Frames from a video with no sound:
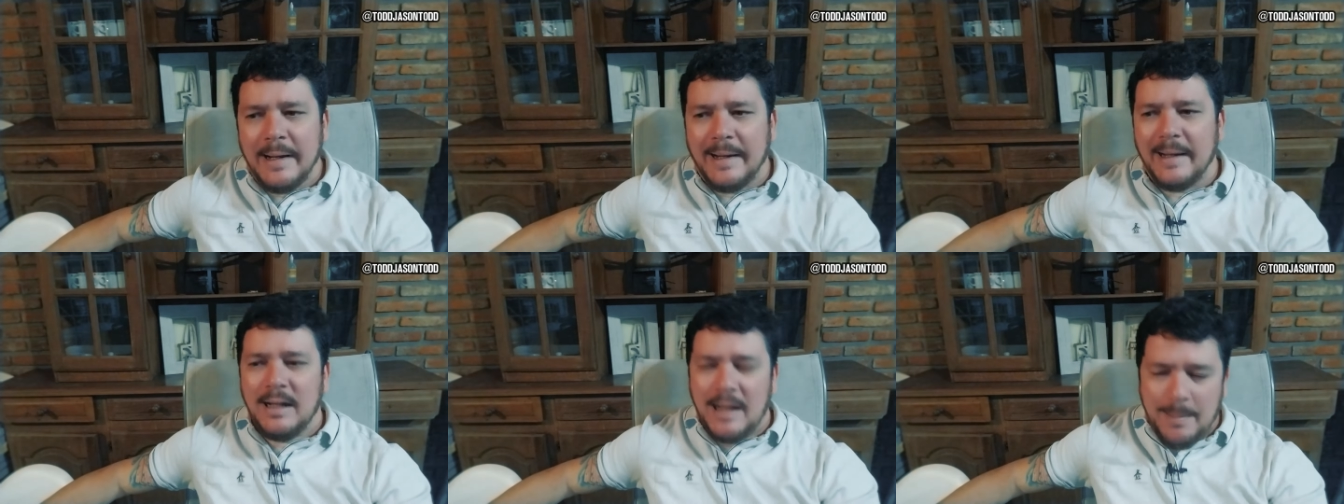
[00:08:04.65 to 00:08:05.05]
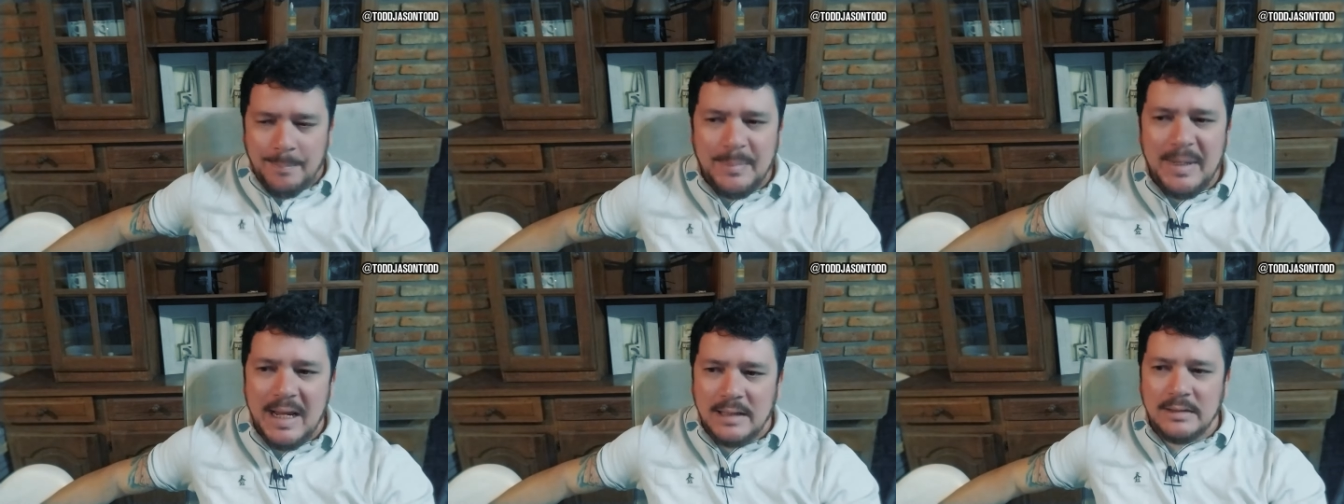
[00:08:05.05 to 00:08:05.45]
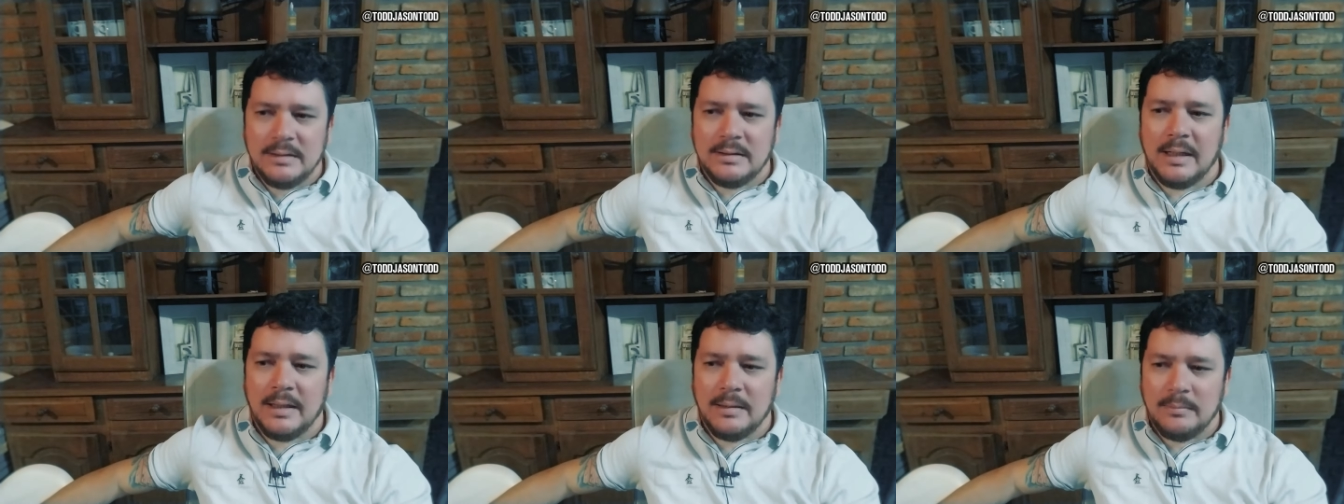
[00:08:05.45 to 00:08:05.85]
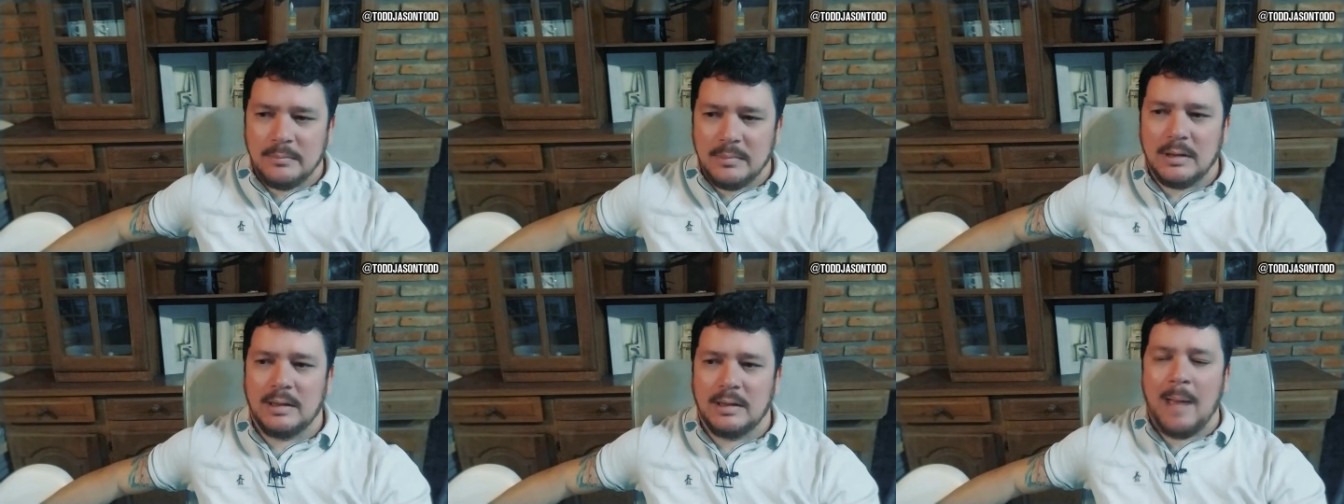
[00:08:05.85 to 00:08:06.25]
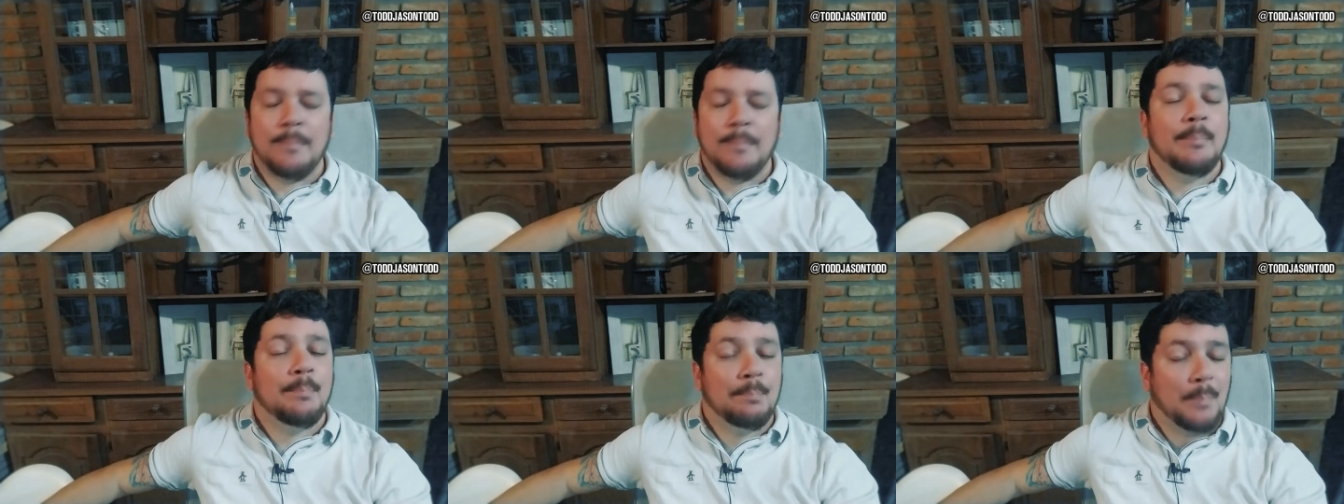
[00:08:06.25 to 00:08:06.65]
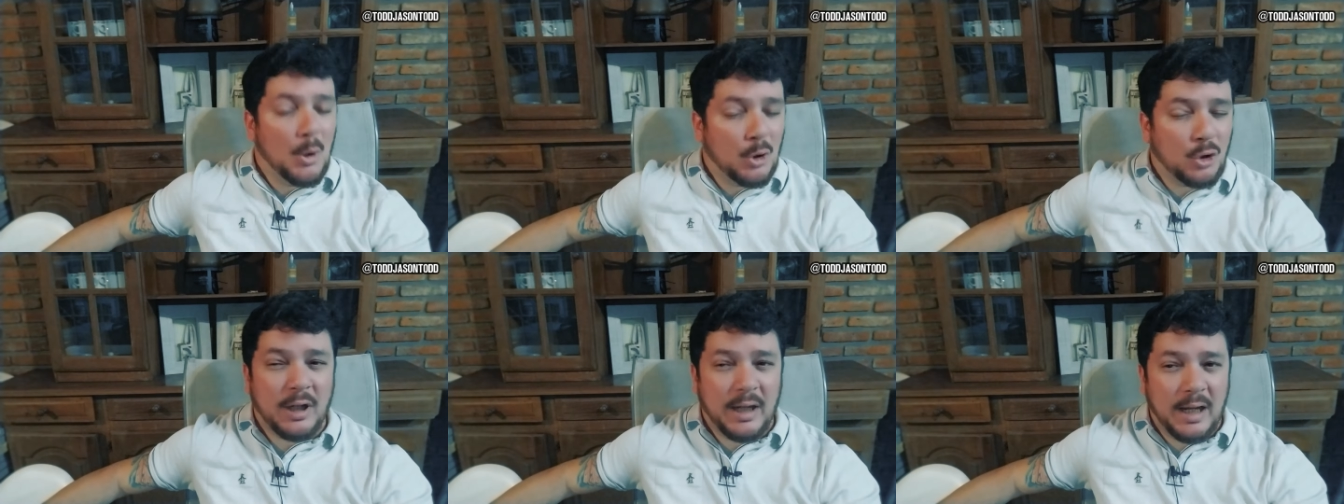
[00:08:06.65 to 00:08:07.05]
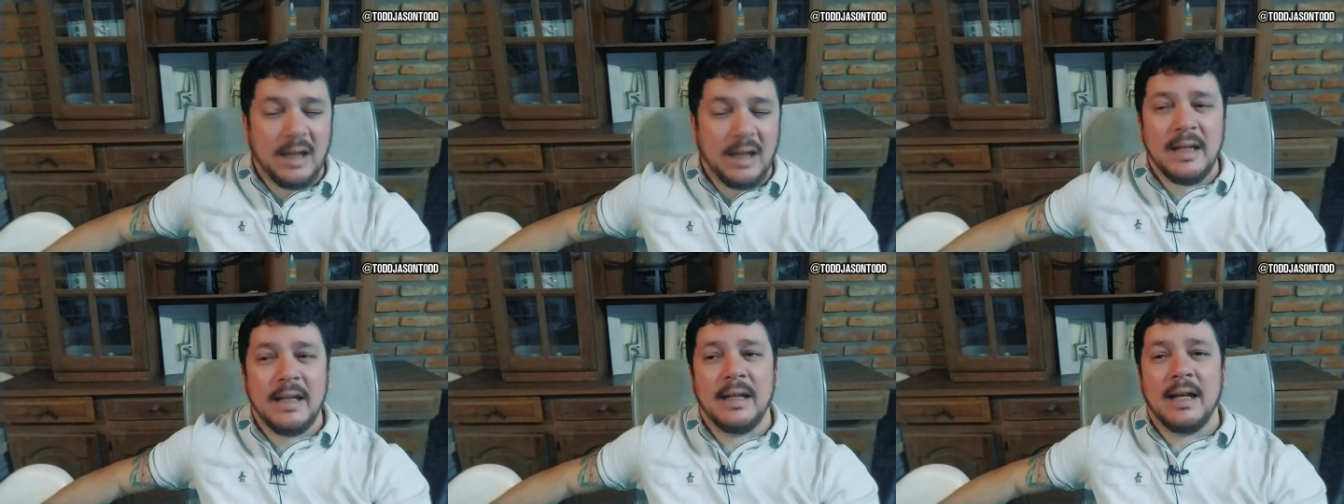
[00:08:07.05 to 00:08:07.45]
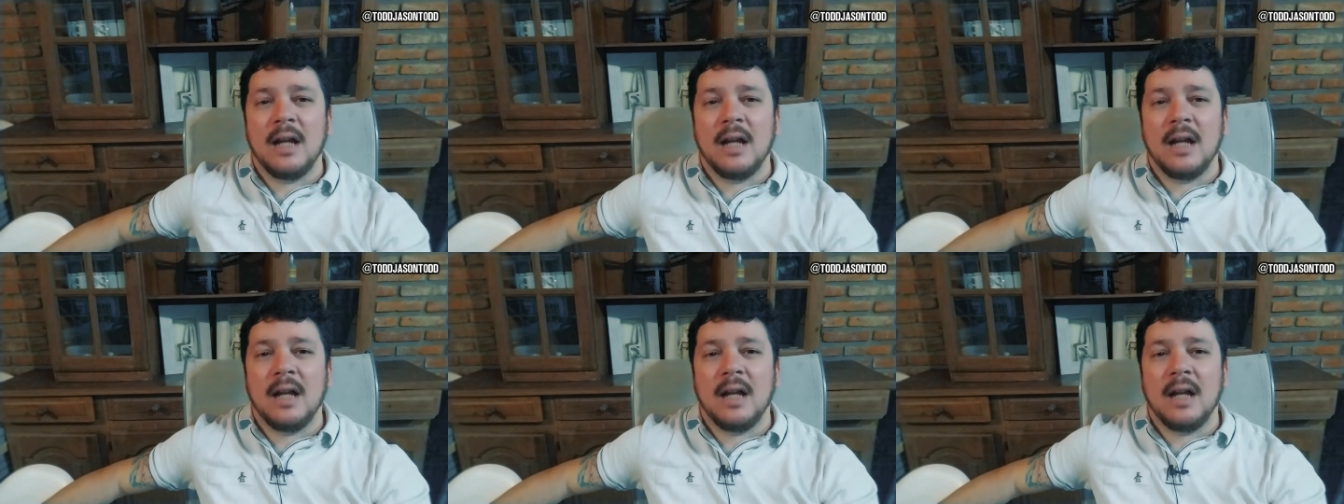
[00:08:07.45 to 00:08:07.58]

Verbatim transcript: El ambiente, la porquería,